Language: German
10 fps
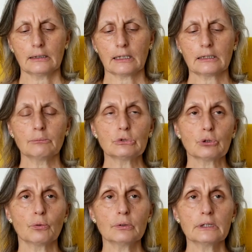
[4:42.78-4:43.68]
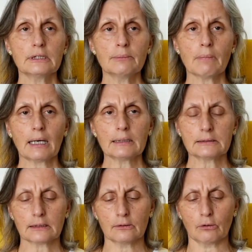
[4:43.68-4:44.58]
der dem Tode die
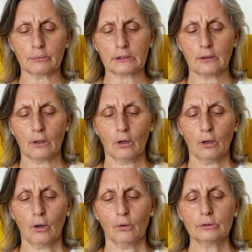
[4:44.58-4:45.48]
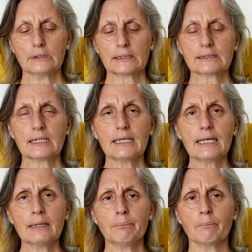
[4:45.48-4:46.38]
Macht genommen und das
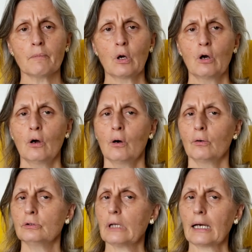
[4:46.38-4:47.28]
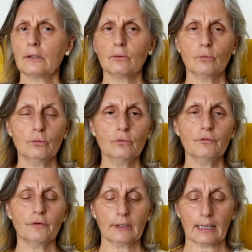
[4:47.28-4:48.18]
Leben und ein
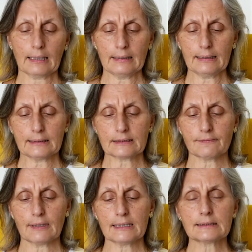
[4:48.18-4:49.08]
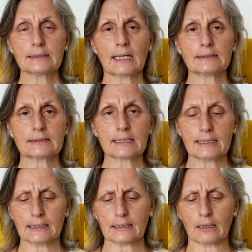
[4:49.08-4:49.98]
unvergängliches Wesen ans
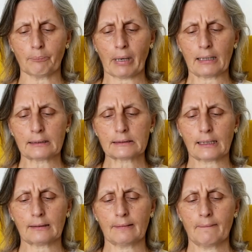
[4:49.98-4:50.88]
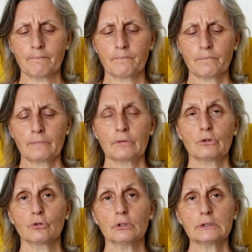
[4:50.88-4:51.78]
Licht gebracht hat
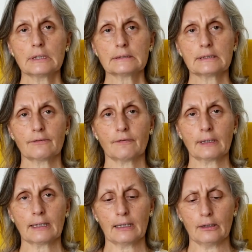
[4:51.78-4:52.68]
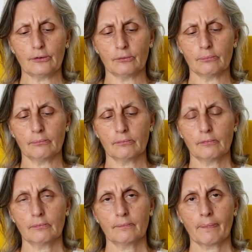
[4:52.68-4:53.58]
durch das Evangelium.
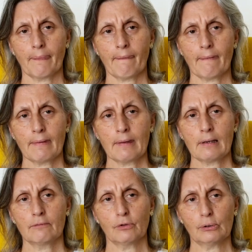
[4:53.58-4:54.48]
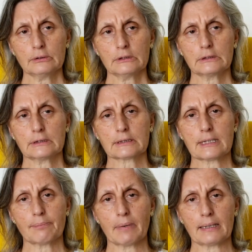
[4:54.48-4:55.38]
Wort des
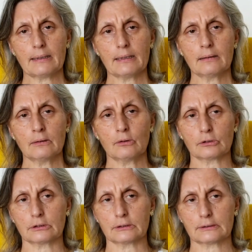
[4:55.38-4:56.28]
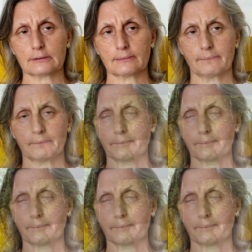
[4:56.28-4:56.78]
lebendigen Gottes.